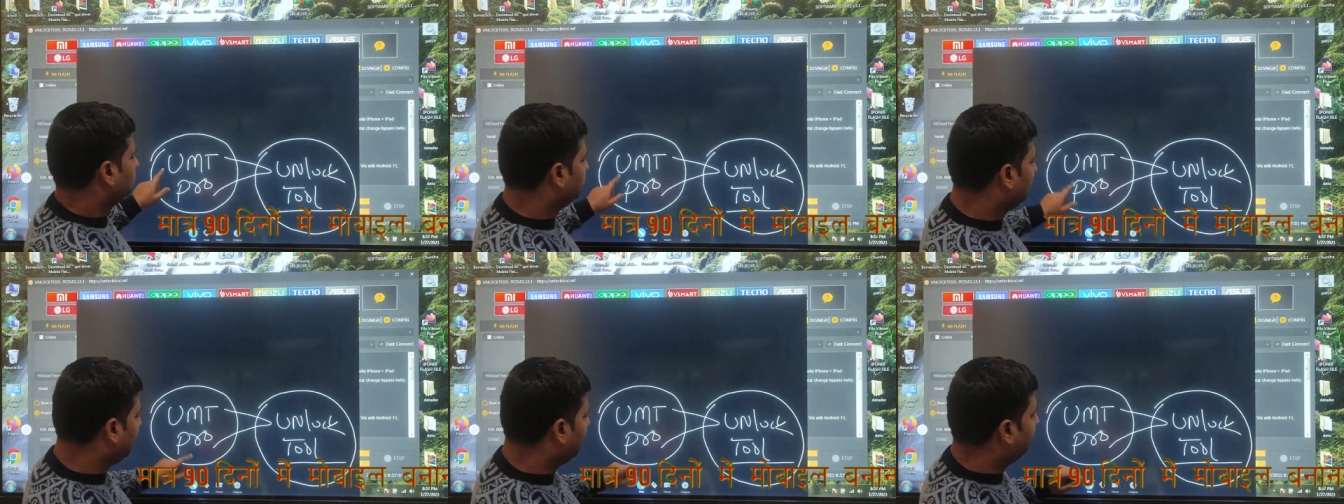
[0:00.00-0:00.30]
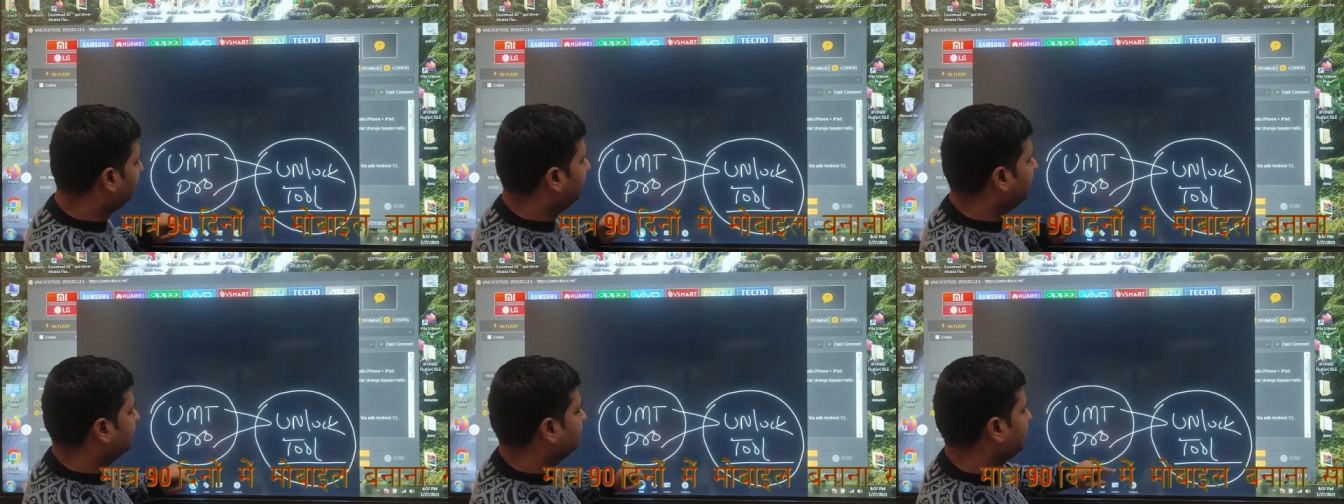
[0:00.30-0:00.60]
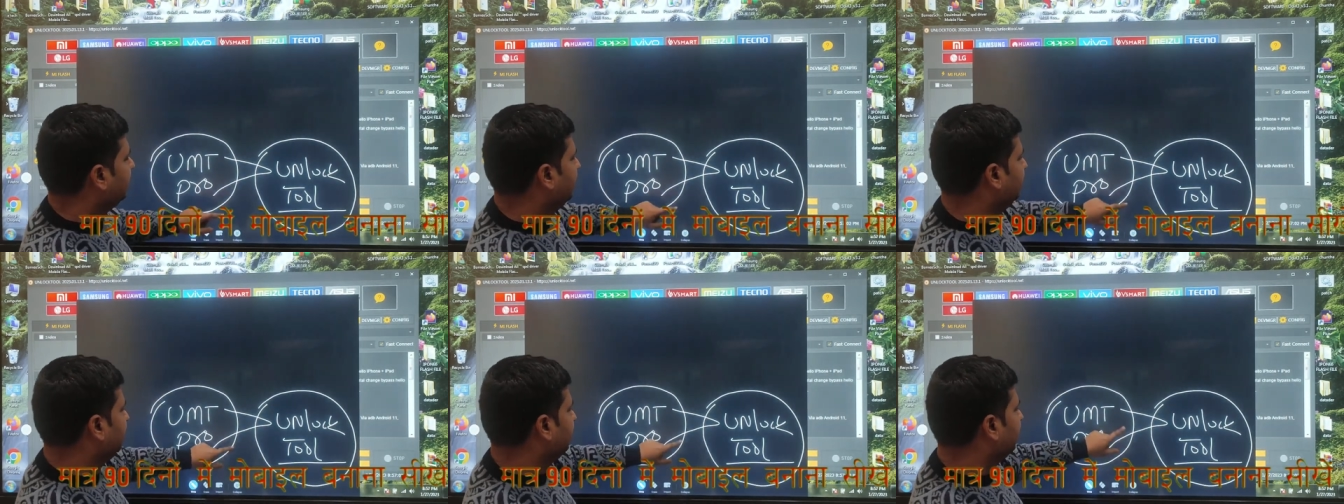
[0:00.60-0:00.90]
तो हम
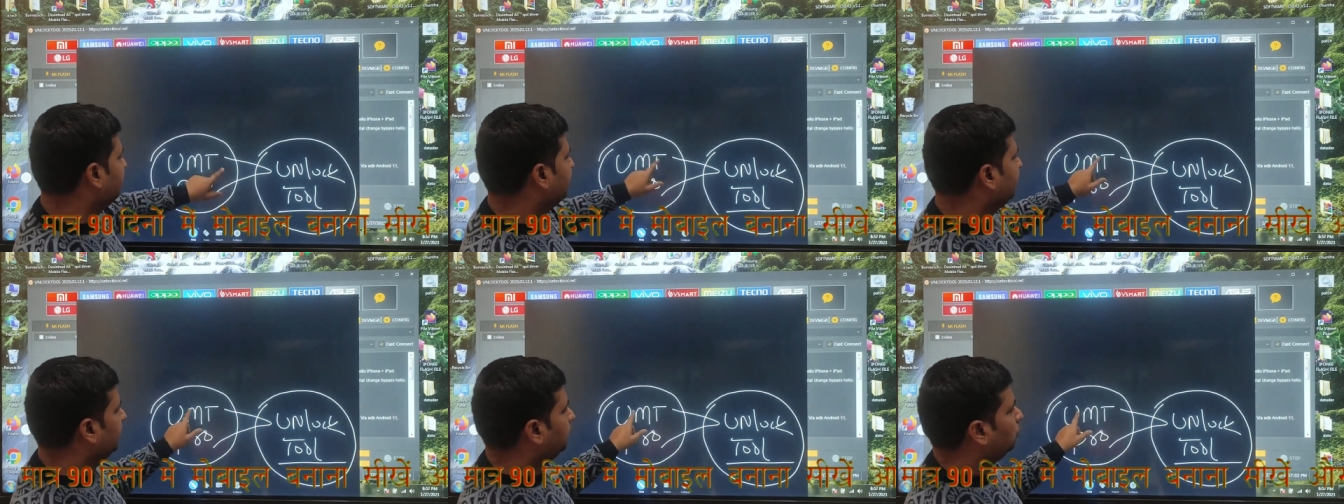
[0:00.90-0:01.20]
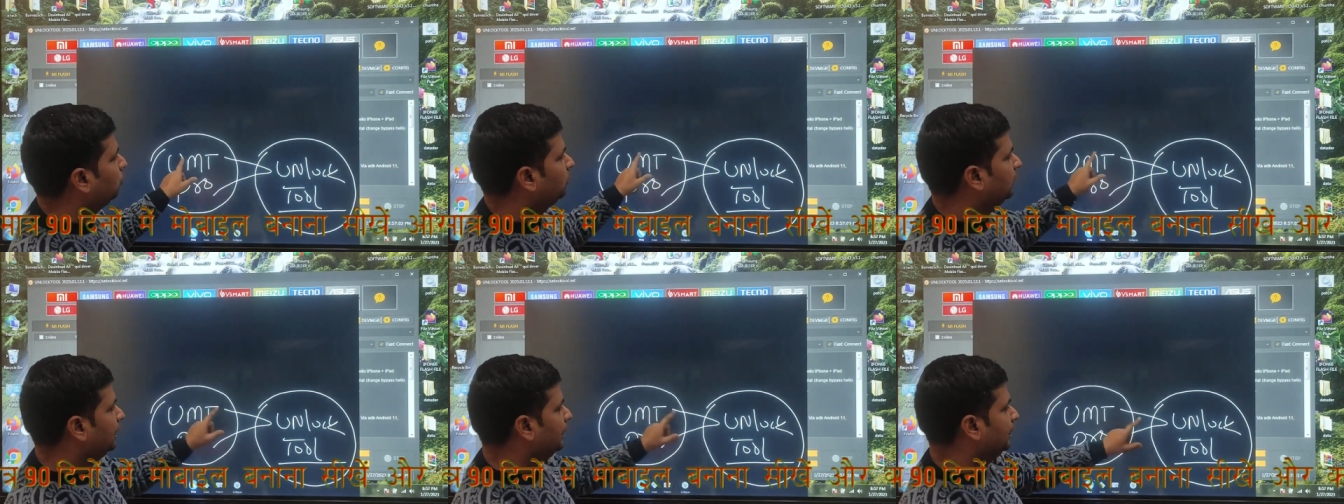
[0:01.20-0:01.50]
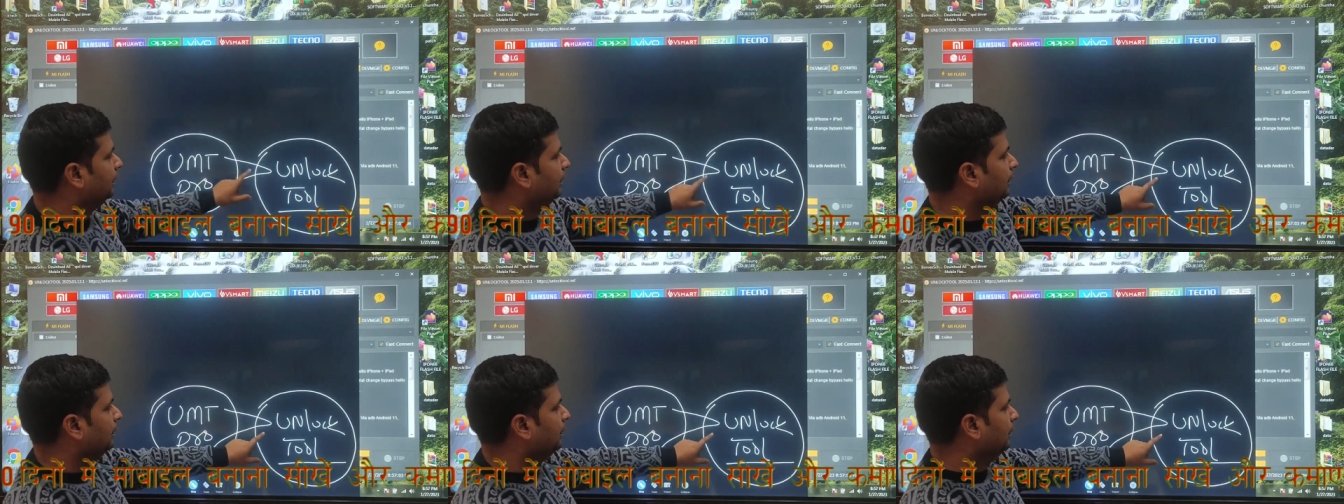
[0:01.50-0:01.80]
बात करेंगे कि ये
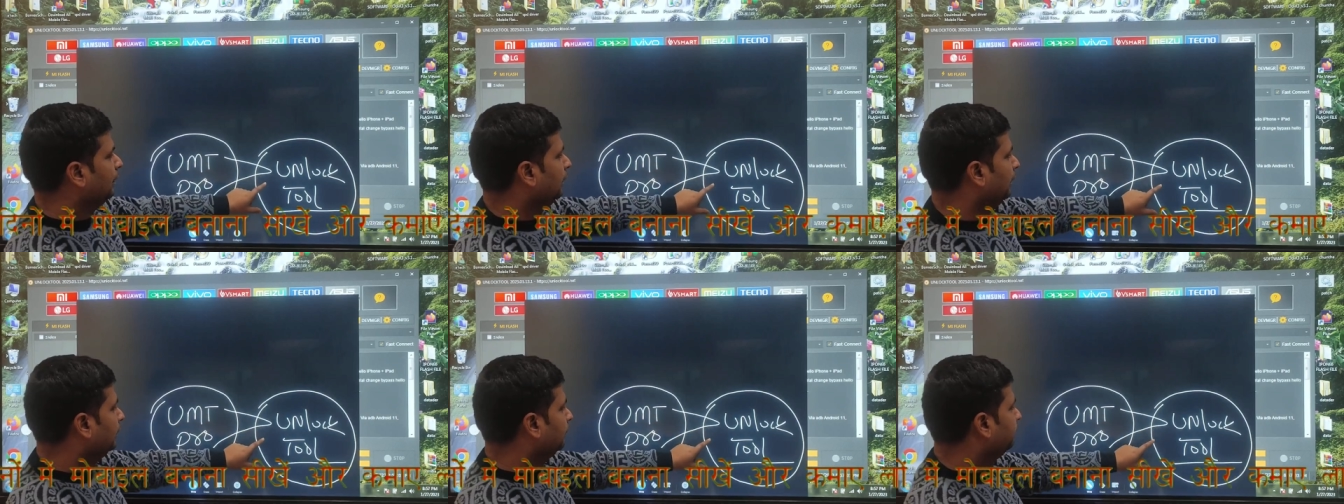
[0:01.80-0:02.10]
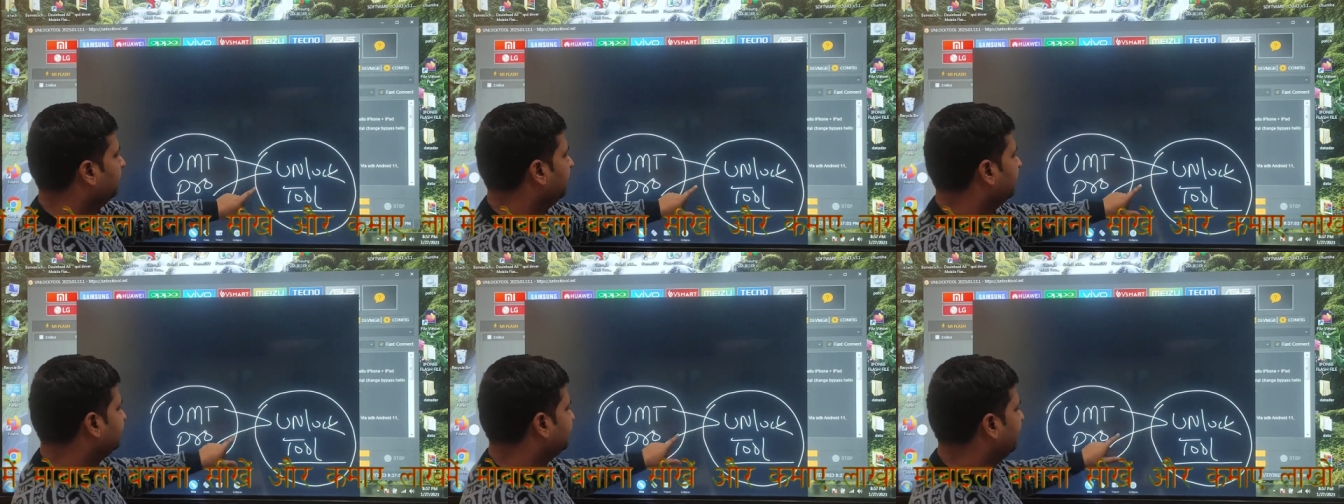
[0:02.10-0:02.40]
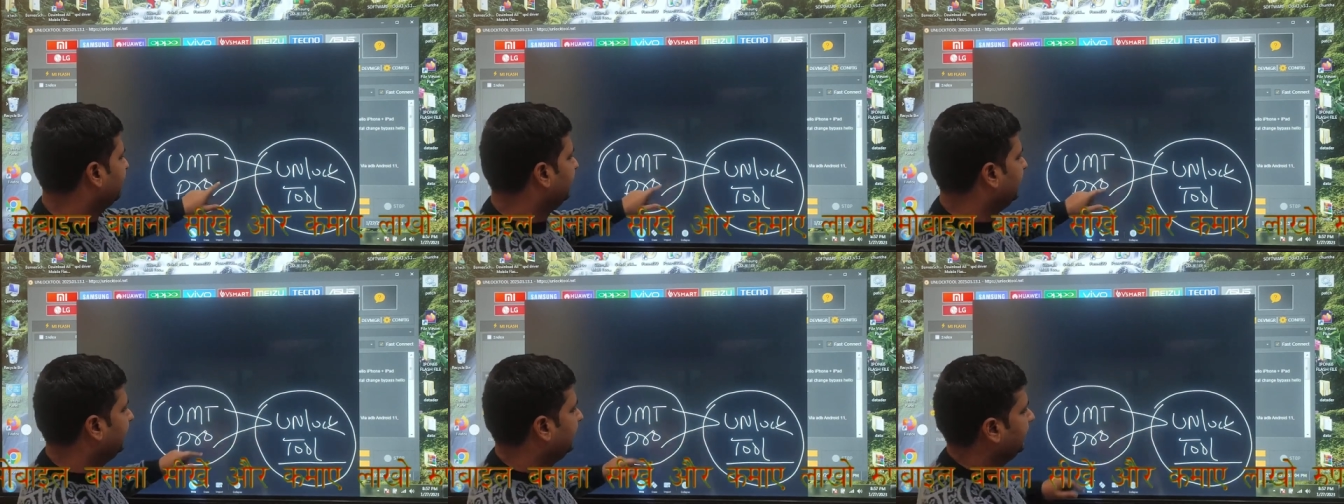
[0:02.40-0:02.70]
डोंगल में
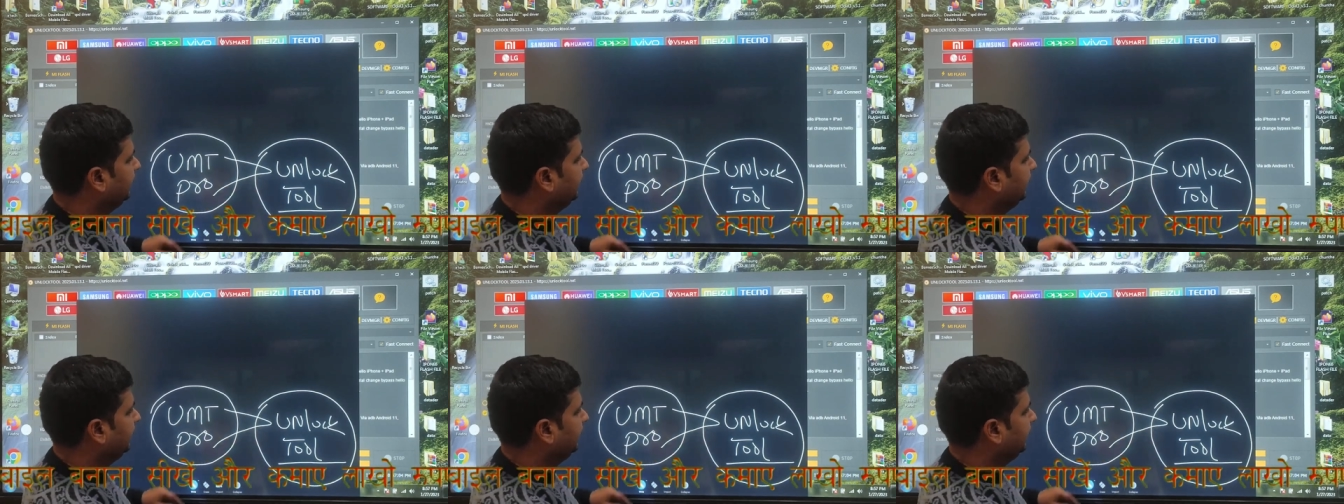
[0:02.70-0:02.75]
से